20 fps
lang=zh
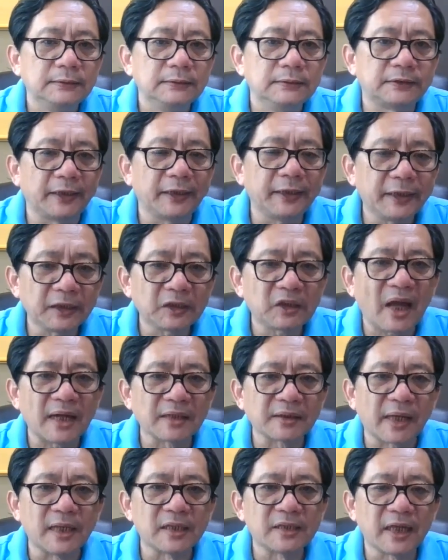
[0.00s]
谁给
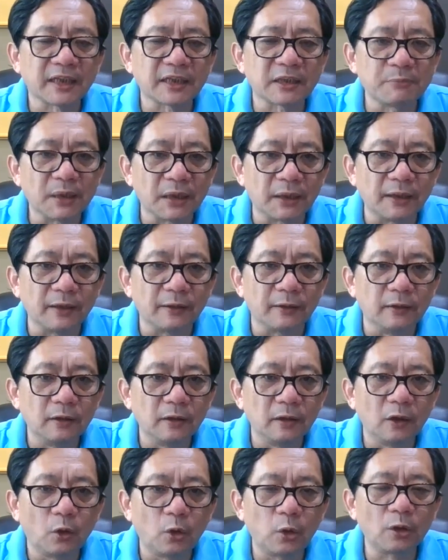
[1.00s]
塔台下的命令？
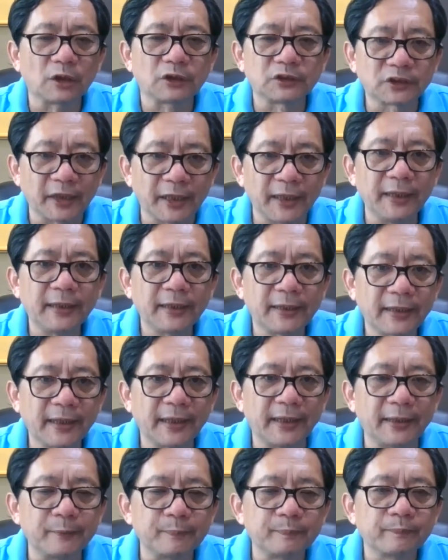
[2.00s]
或者谁
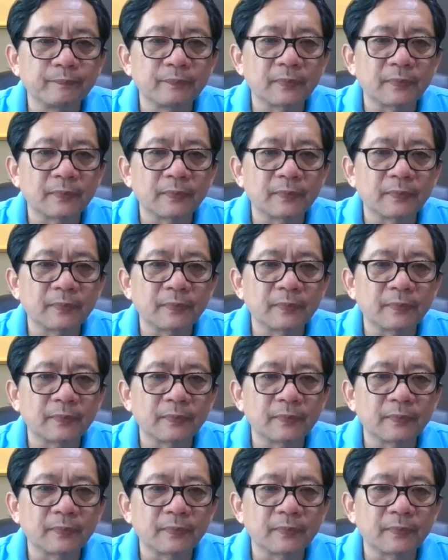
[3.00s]
给